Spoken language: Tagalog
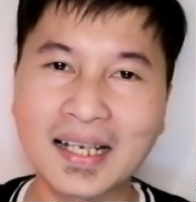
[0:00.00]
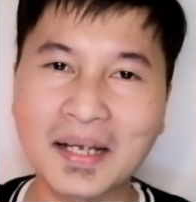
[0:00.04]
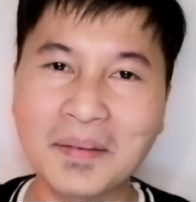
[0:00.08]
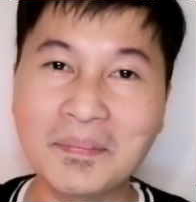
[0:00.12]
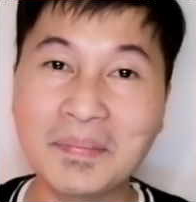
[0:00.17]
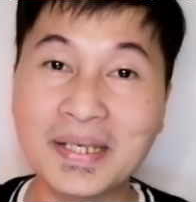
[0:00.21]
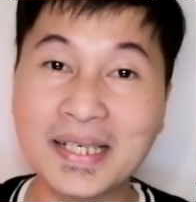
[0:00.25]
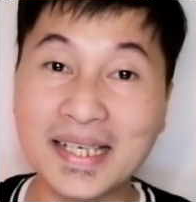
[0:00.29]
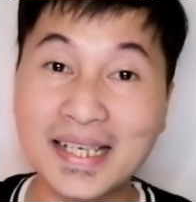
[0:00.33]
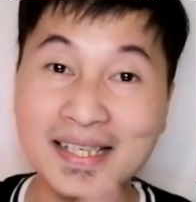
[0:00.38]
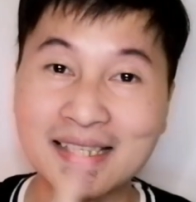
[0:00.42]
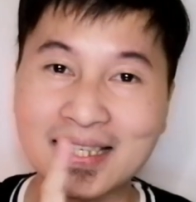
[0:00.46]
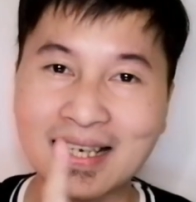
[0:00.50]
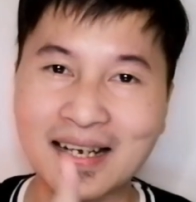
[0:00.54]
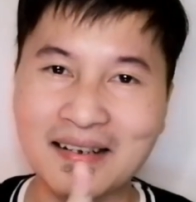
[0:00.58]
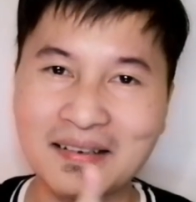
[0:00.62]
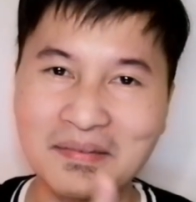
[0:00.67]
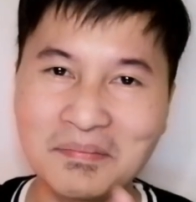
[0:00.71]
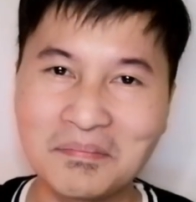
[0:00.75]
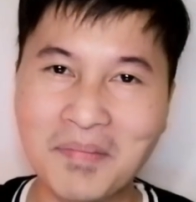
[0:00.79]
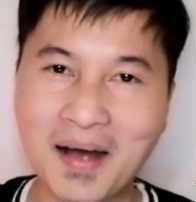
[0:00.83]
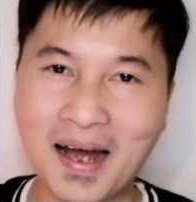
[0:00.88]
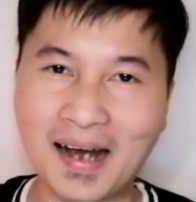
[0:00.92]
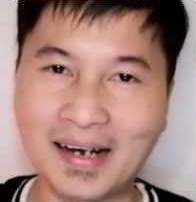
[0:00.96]
uh,
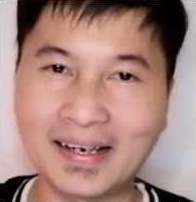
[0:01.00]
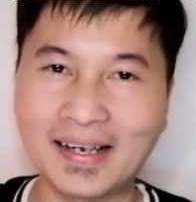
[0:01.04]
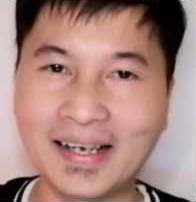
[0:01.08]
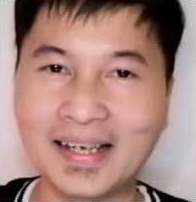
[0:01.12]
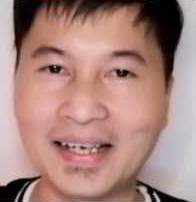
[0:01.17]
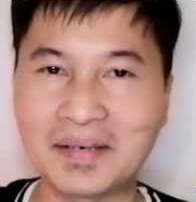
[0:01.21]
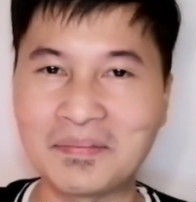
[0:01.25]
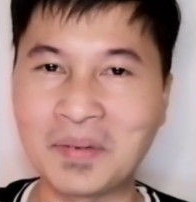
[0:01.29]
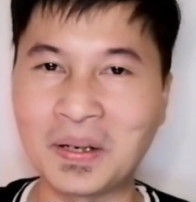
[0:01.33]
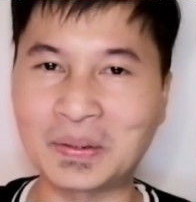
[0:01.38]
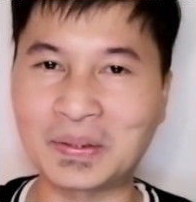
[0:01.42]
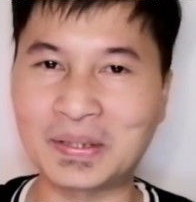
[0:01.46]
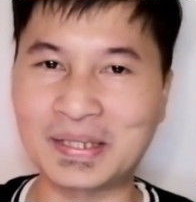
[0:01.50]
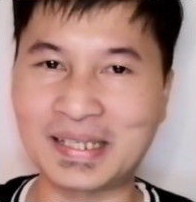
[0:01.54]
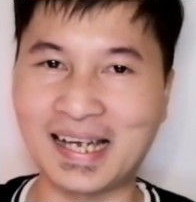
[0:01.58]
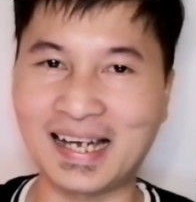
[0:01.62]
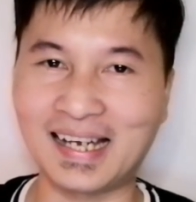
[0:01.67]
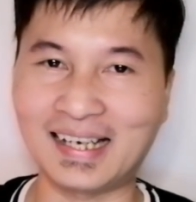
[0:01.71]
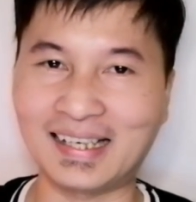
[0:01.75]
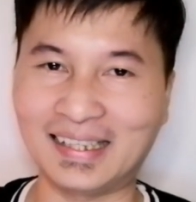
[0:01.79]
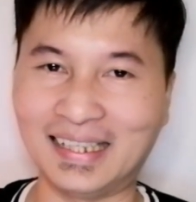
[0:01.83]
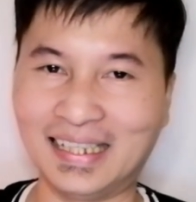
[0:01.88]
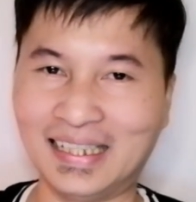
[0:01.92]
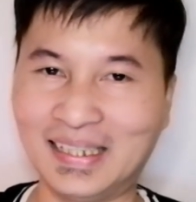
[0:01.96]
labing isang
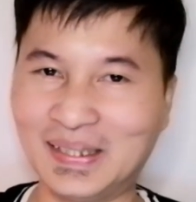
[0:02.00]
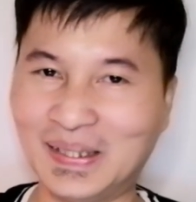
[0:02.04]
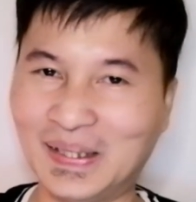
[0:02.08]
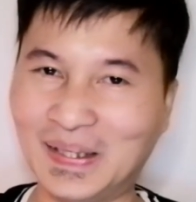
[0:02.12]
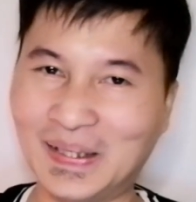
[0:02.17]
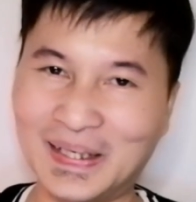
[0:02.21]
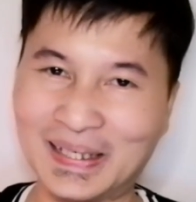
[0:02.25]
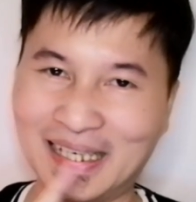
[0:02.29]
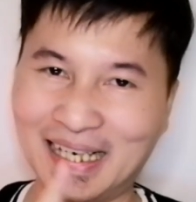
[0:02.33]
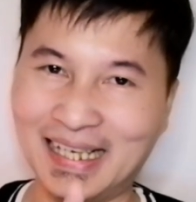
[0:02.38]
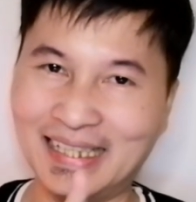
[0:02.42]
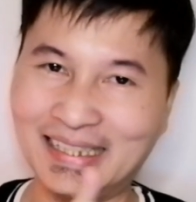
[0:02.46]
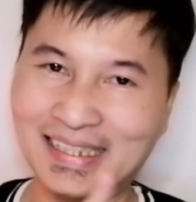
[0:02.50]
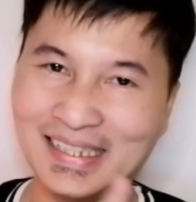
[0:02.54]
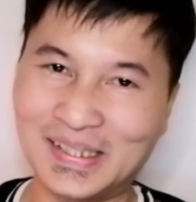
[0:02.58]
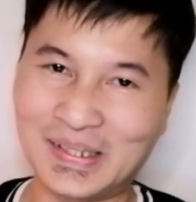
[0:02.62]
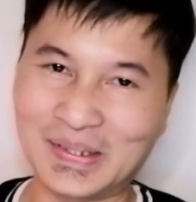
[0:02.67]
bagay about sa akin.